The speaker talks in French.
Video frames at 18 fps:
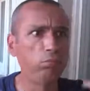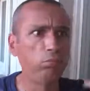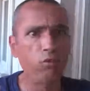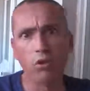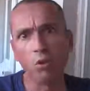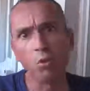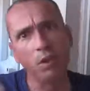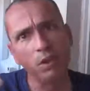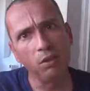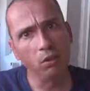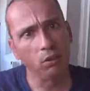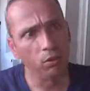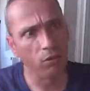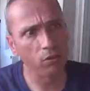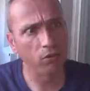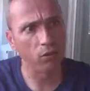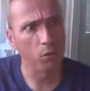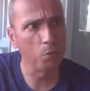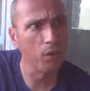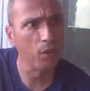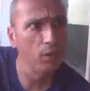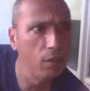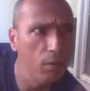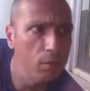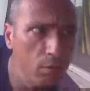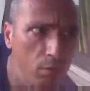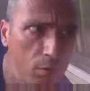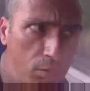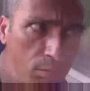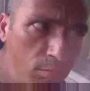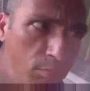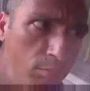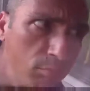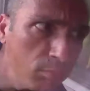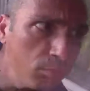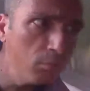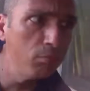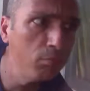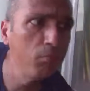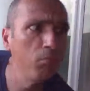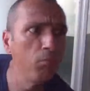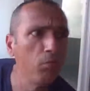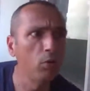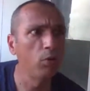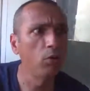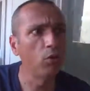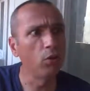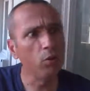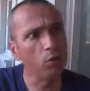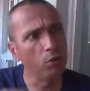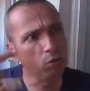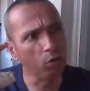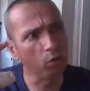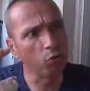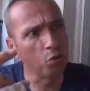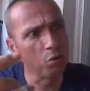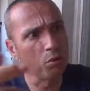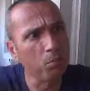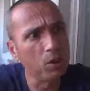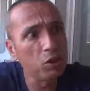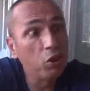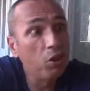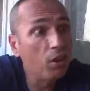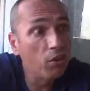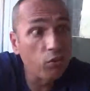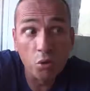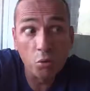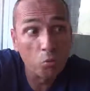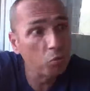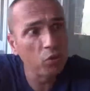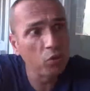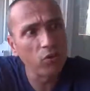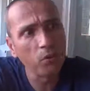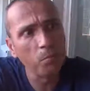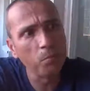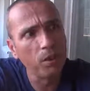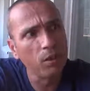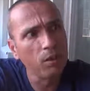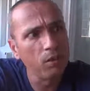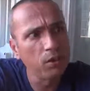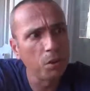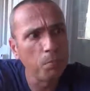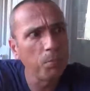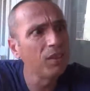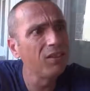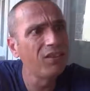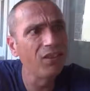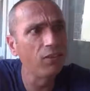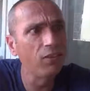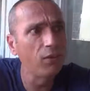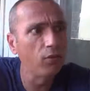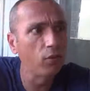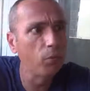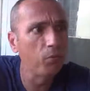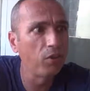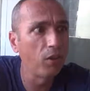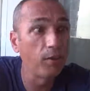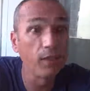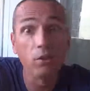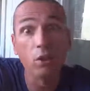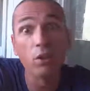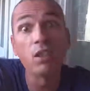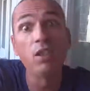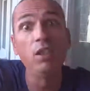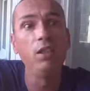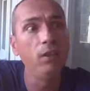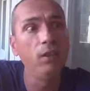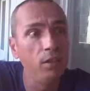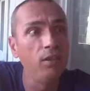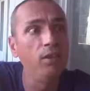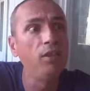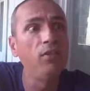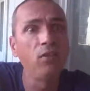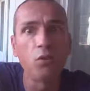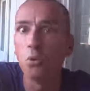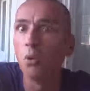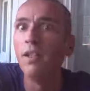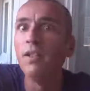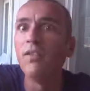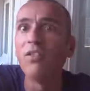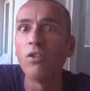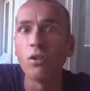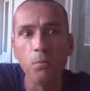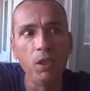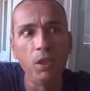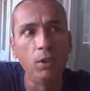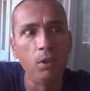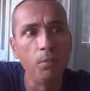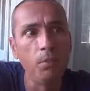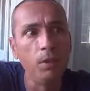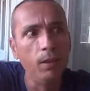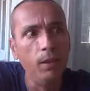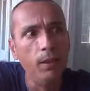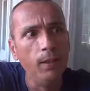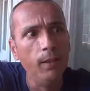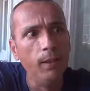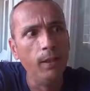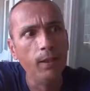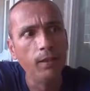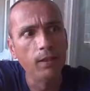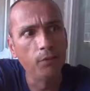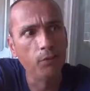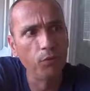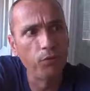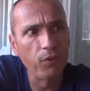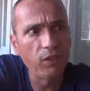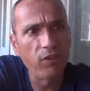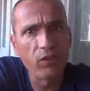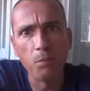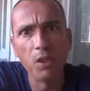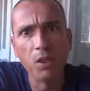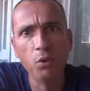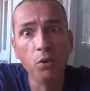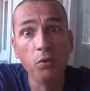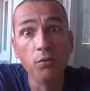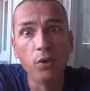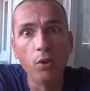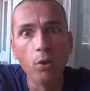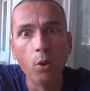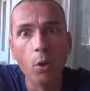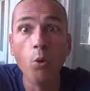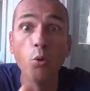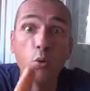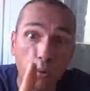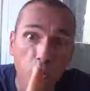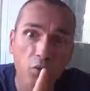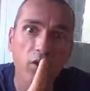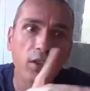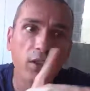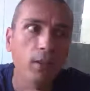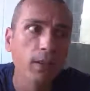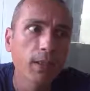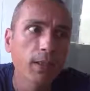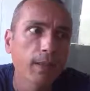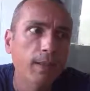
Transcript: Ça doit être, ça doit, dans son imagination, je ne sais pas. Je ne sais pas qui c'est ces observateurs qui disent qu'il reste 100 000 hommes qui vont faire ces manœuvres euh, en Russie.